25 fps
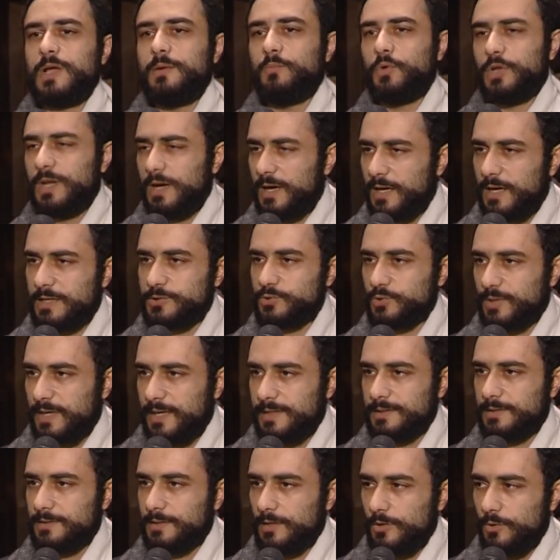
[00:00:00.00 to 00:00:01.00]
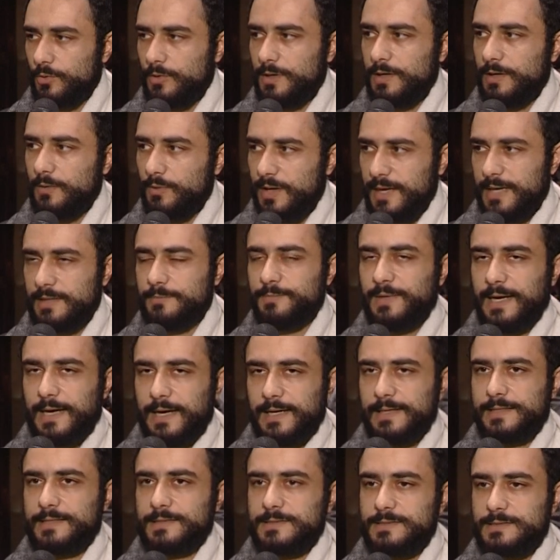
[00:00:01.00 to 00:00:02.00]
ملخصه يعني ان هو واحد
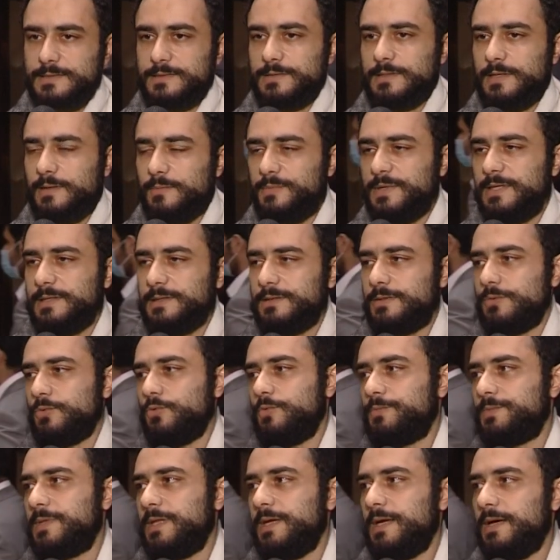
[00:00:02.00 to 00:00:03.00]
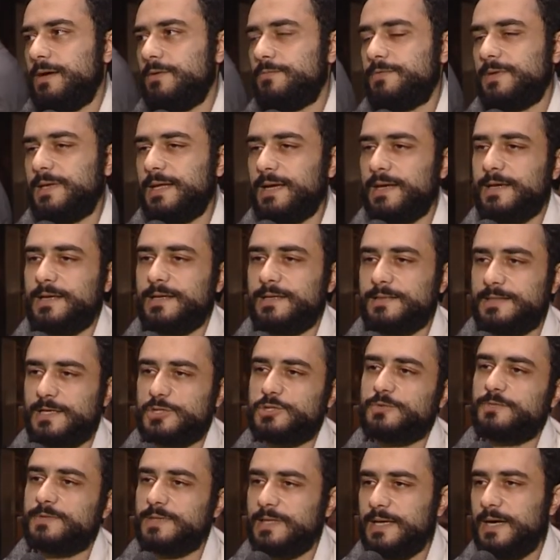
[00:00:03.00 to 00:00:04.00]
بيعاكس بنت وبتاع في الاخر
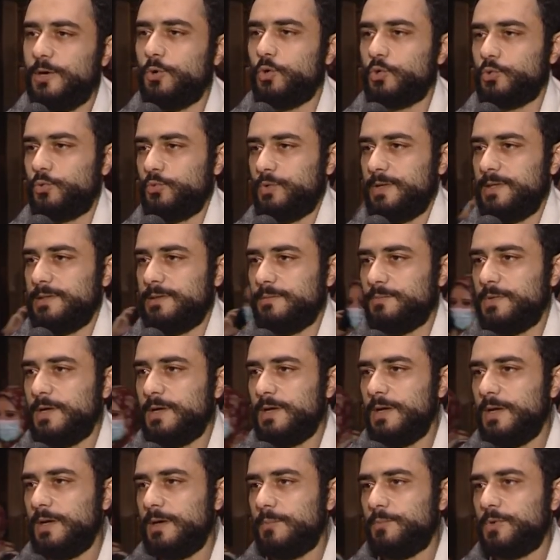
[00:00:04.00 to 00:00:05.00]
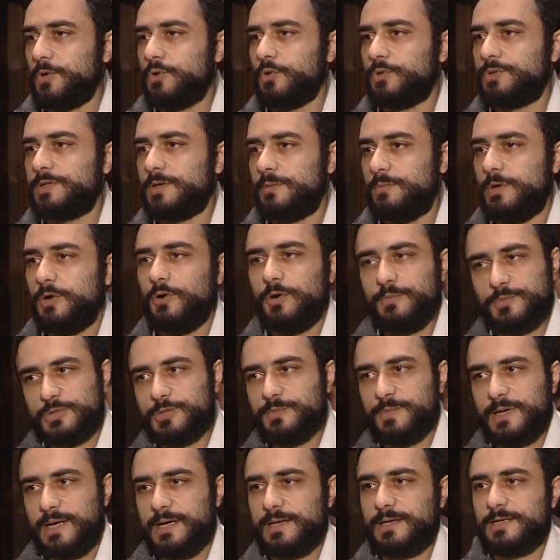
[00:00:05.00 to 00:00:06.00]
اكتشف ان هي اخته يعني من كتر ما هو
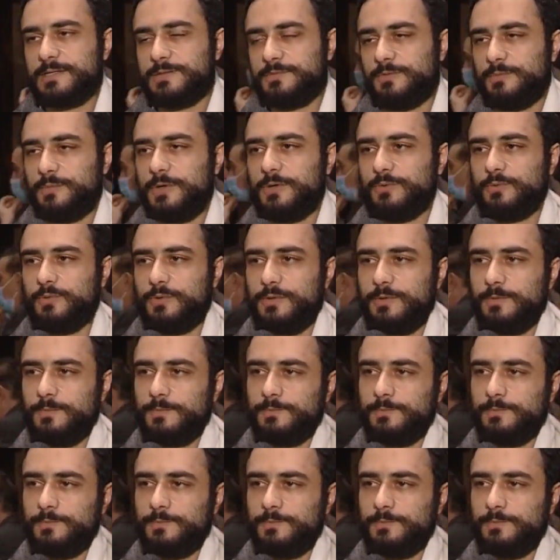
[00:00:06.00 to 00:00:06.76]
مش مركز في الموضوع